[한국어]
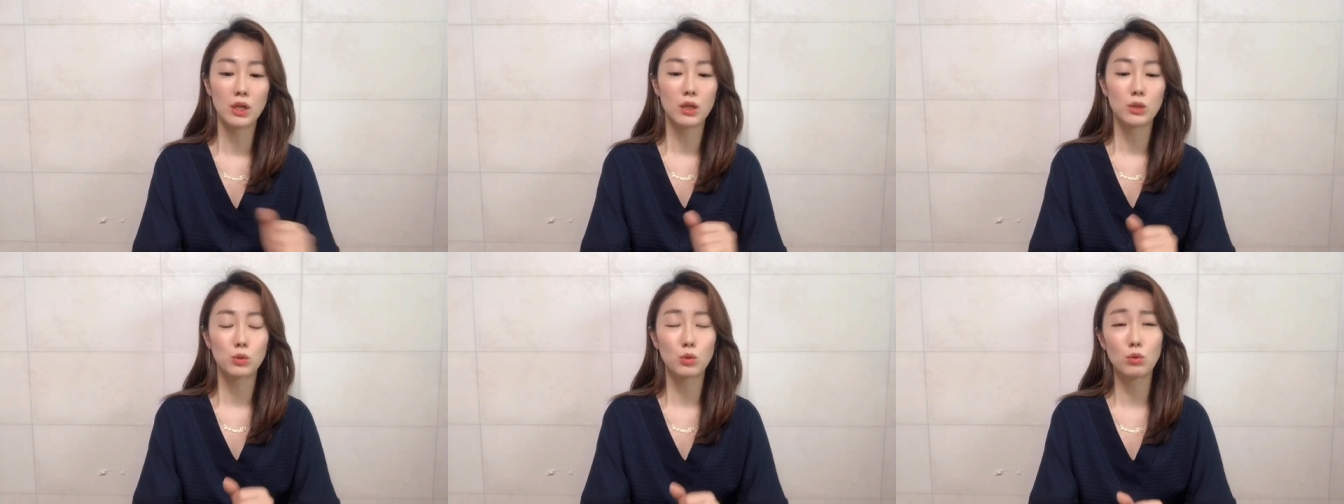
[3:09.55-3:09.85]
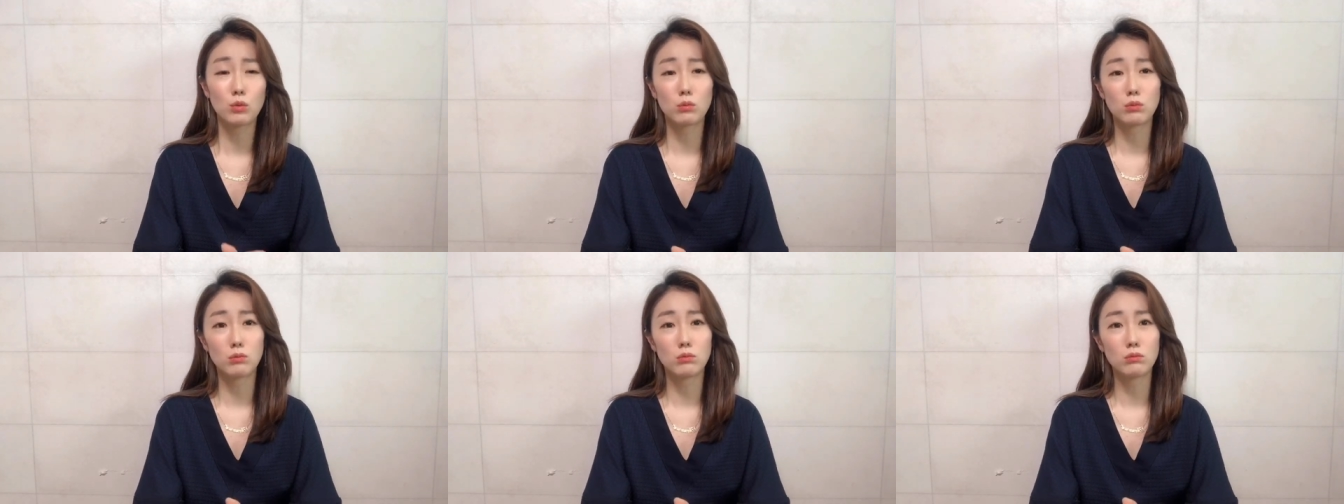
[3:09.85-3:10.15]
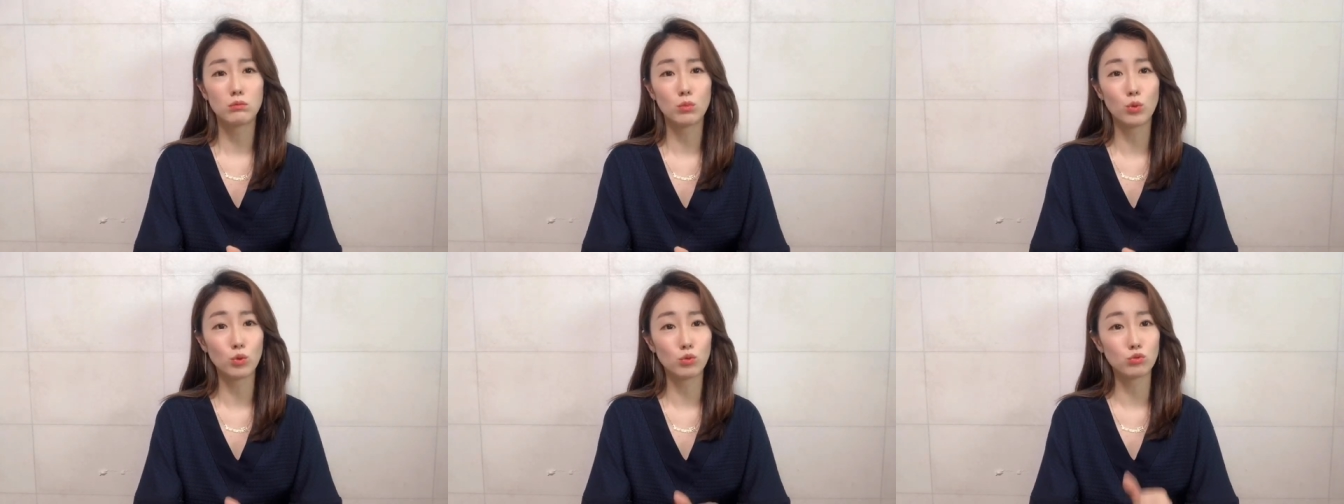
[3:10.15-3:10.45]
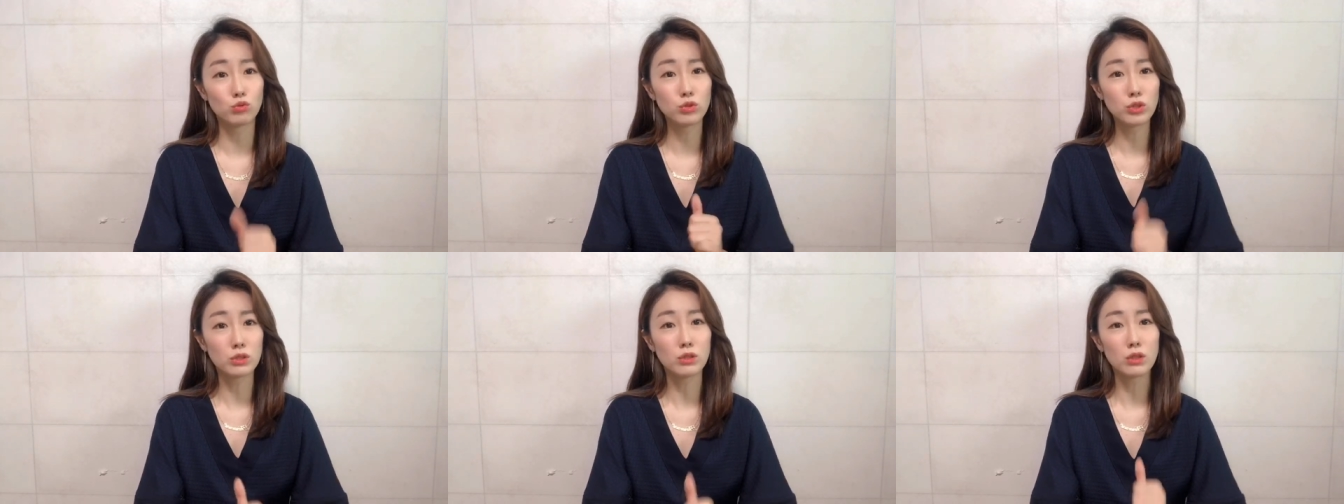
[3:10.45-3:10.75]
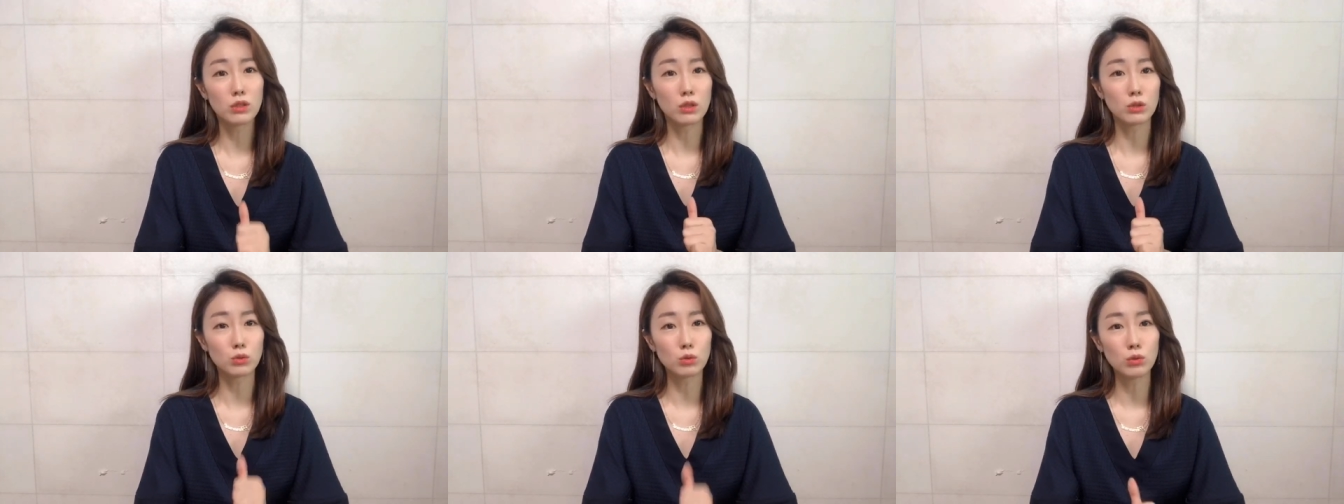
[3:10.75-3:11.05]
또 뭐
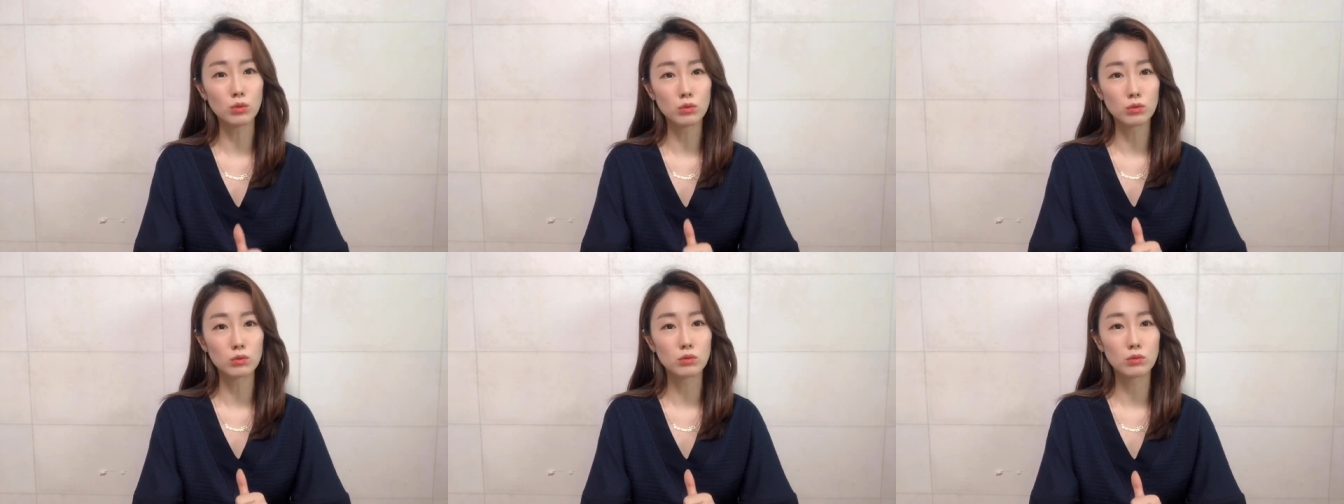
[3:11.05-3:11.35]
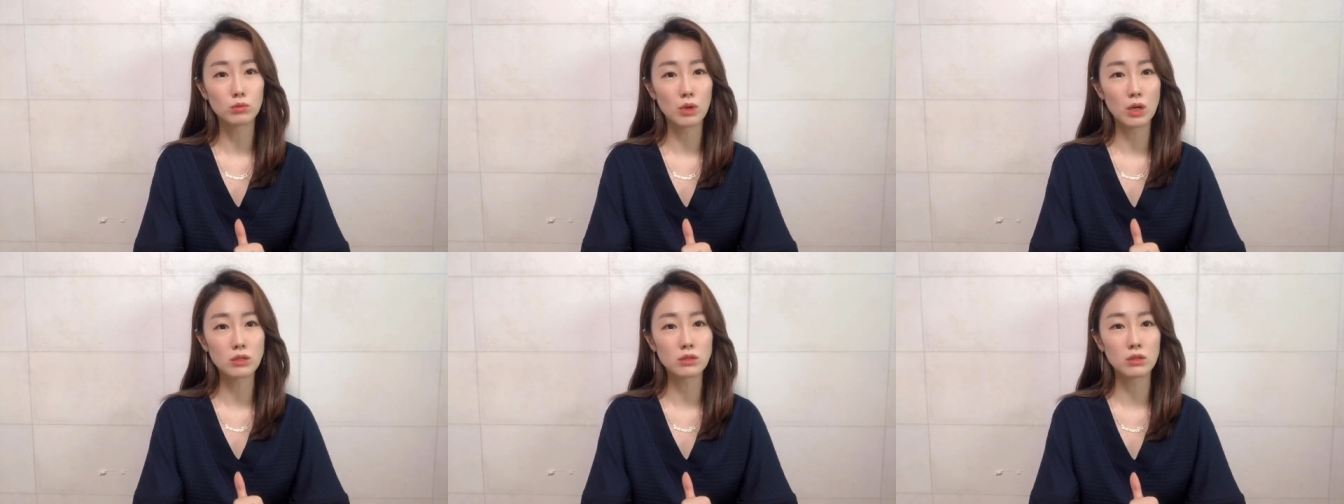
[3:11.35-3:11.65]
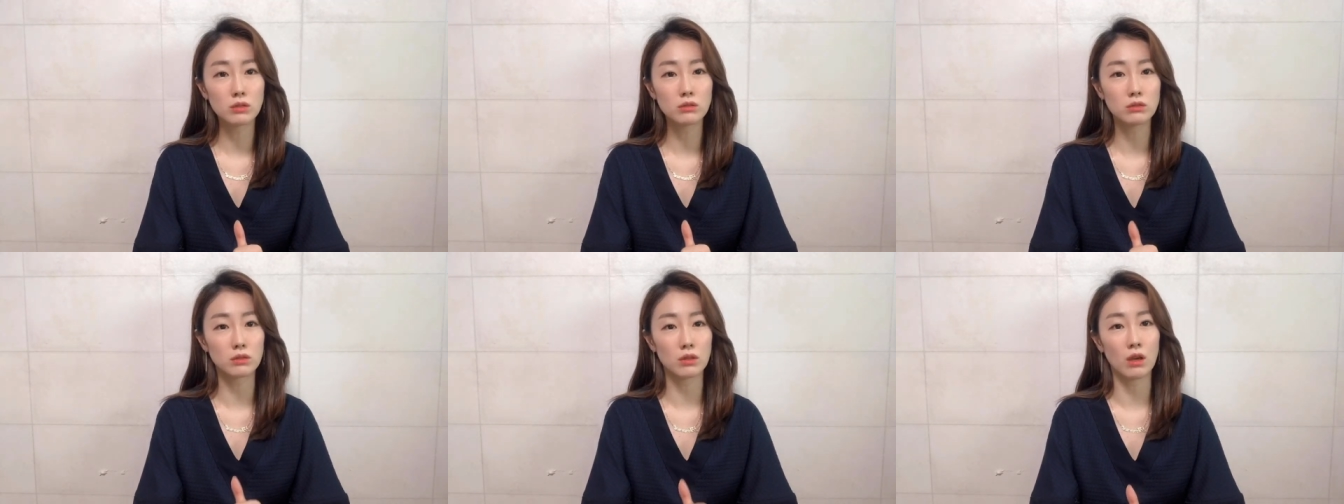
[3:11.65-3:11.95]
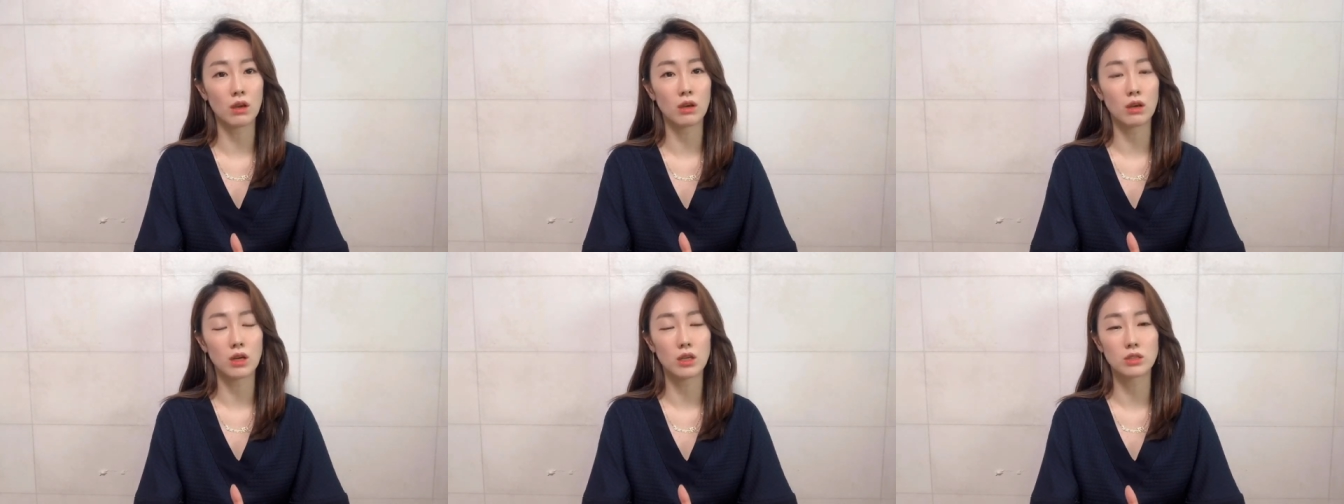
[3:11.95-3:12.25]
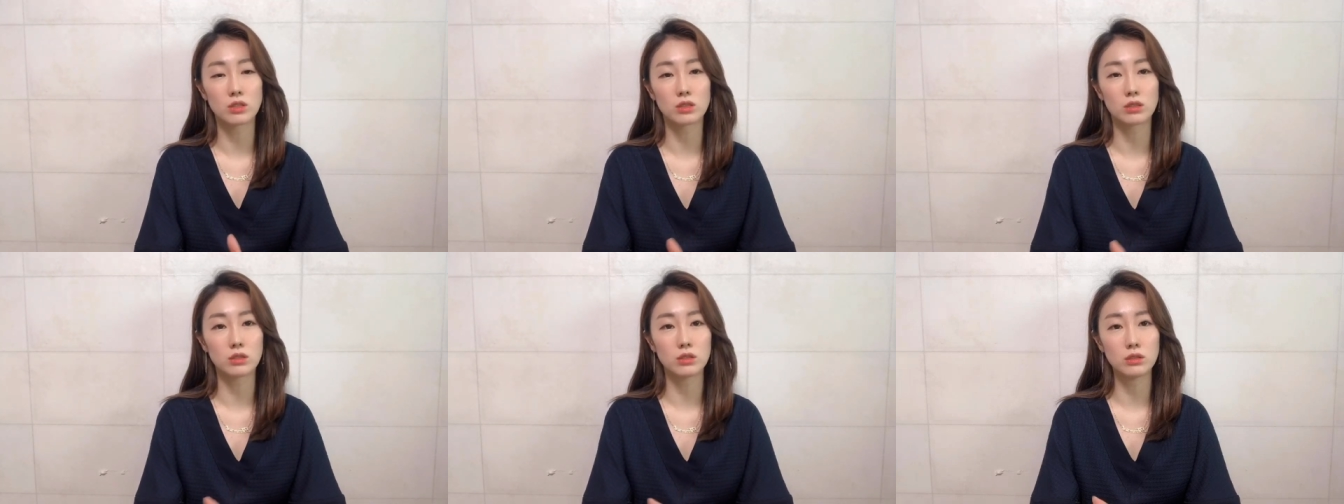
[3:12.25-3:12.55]
우리나라도 확산세
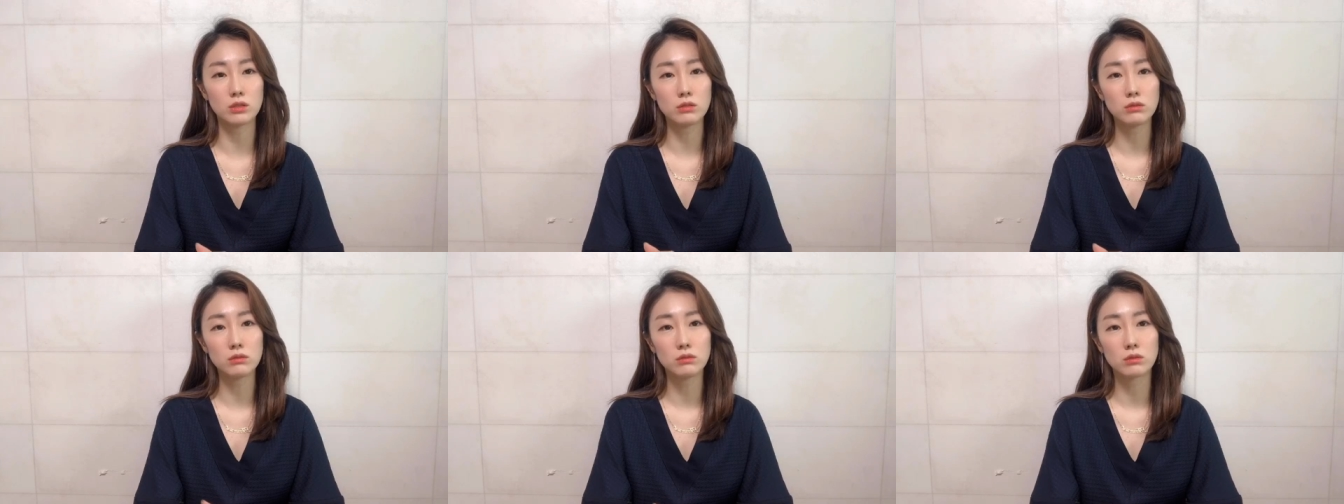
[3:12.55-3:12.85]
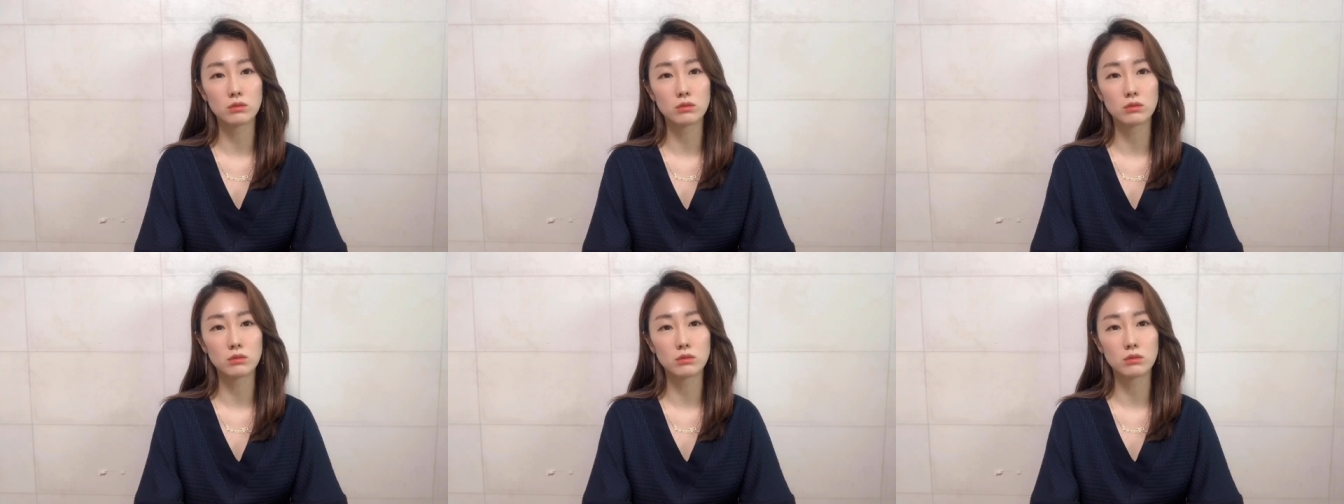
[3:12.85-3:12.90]
아직은